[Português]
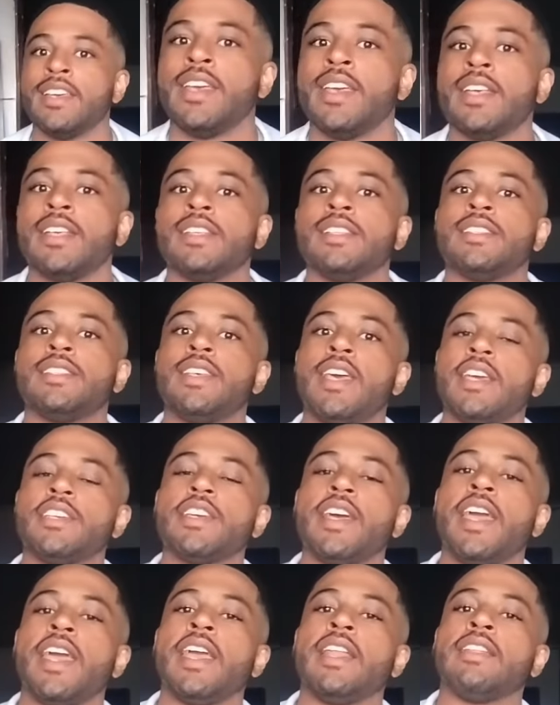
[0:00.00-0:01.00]
Seja
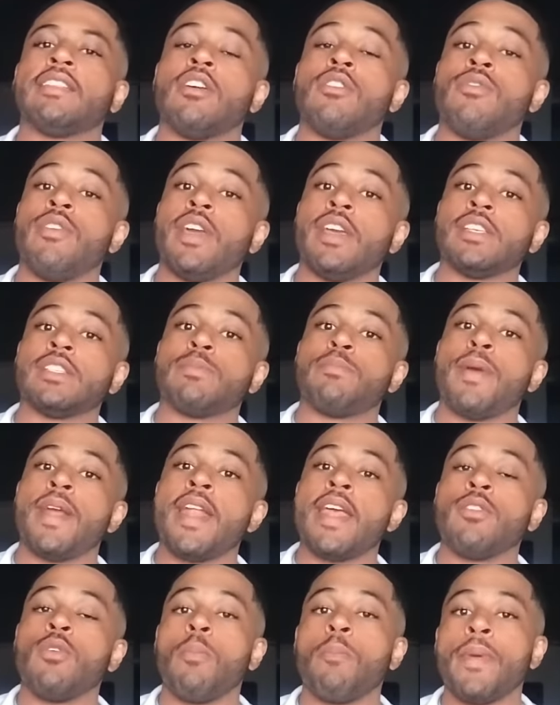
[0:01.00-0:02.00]
ele talvez
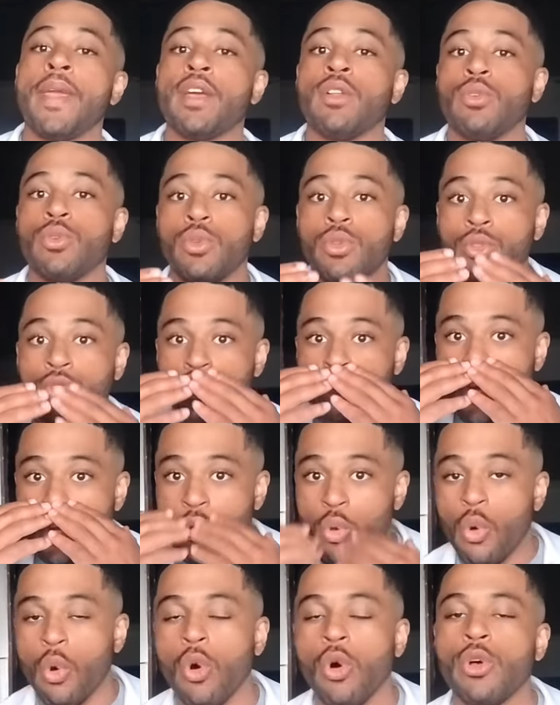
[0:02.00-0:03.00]
perdendo pelo só no
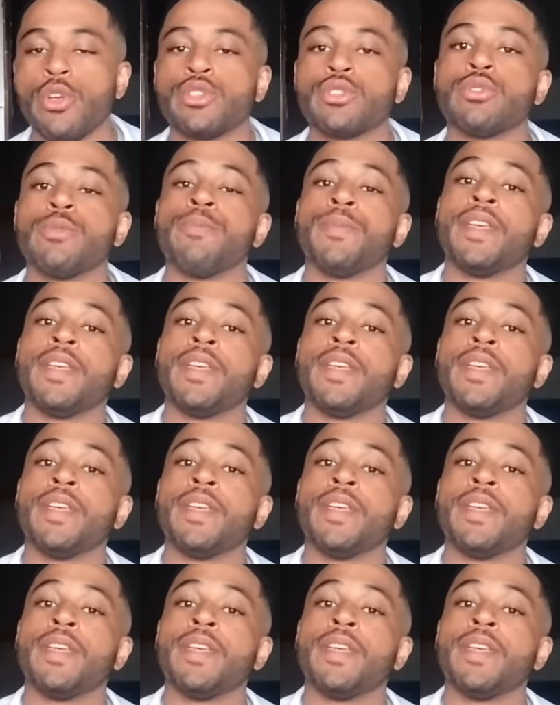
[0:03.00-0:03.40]
rosto,